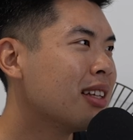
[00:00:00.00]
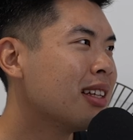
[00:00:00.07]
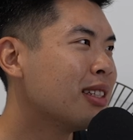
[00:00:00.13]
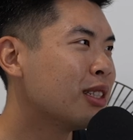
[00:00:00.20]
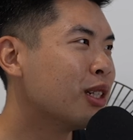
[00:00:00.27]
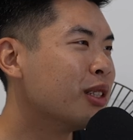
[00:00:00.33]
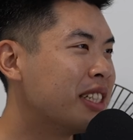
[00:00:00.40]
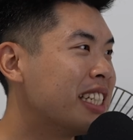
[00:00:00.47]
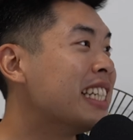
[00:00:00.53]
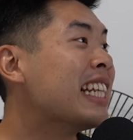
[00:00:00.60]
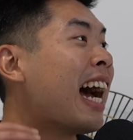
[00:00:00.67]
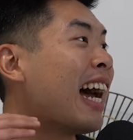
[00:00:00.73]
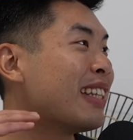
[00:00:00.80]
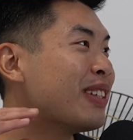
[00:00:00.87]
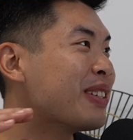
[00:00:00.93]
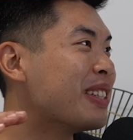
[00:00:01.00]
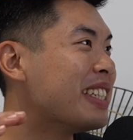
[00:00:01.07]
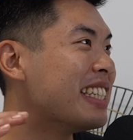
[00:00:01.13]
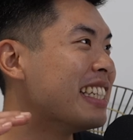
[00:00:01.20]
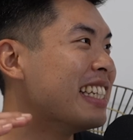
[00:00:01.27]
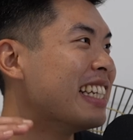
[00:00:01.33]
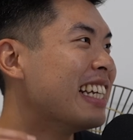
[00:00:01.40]
后的，就其他东
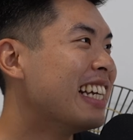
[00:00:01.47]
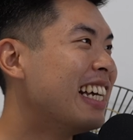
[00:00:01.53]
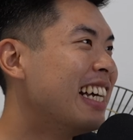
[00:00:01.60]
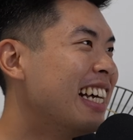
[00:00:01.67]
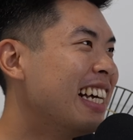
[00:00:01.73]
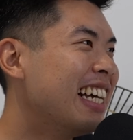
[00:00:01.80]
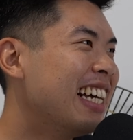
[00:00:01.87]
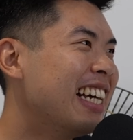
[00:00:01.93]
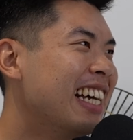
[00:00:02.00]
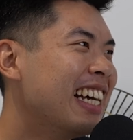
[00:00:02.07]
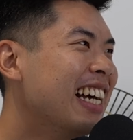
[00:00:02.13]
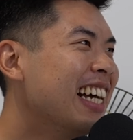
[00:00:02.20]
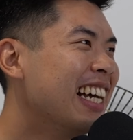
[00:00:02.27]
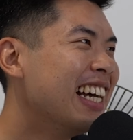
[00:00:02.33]
西。对对对。那如果你